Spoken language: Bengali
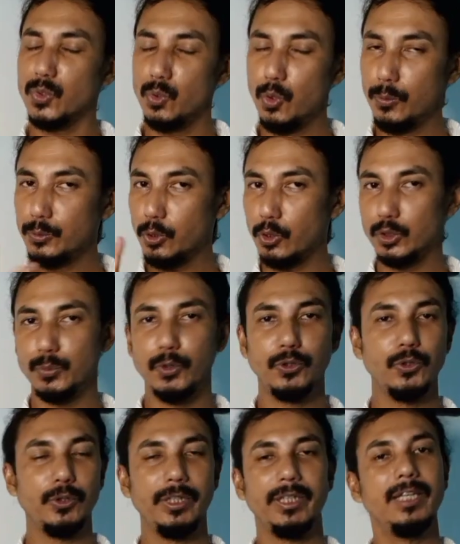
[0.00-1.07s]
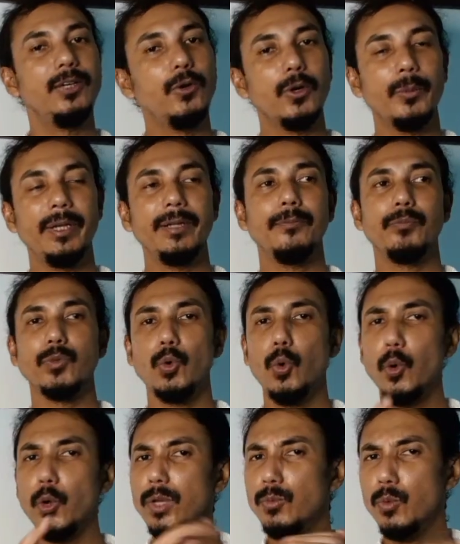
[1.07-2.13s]
খুব সহজ পদ্ধতি কি করবেন
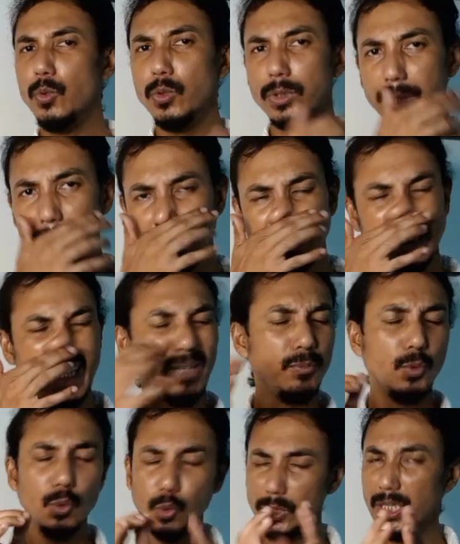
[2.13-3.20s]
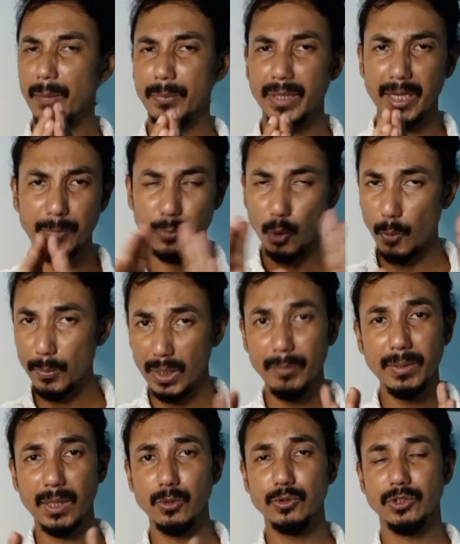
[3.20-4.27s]
ওই মুহূর্তে যেই মুহূর্তে আপনার এই
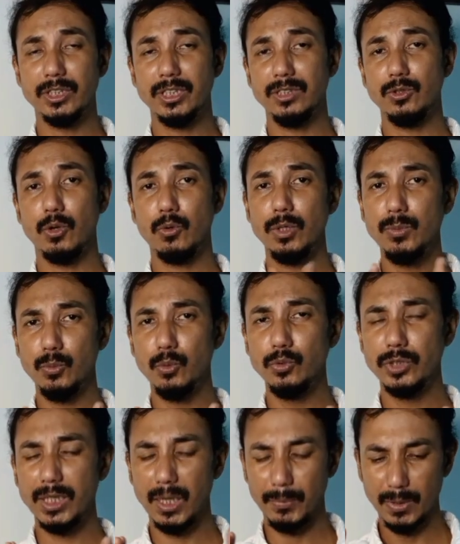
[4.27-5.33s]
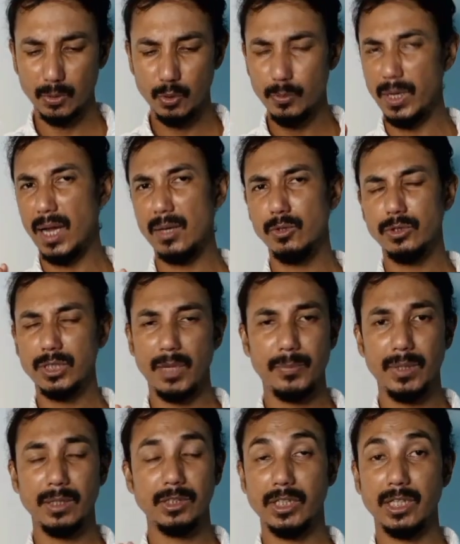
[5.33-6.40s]
প্রবলেমটা হচ্ছে যখনই বুঝছেন আপনার খুব রাগ হচ্ছে
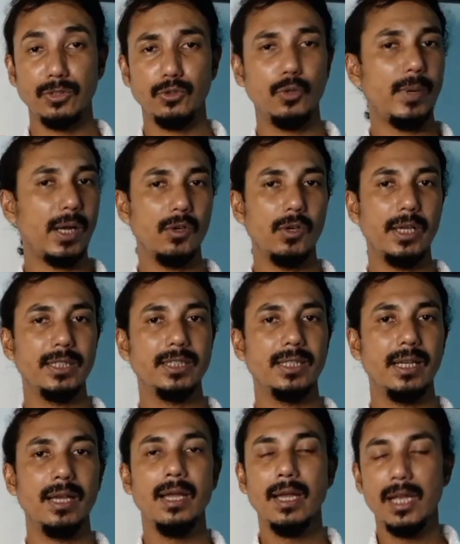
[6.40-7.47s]
আপনার সেটার জন্য ভালো লাগছে না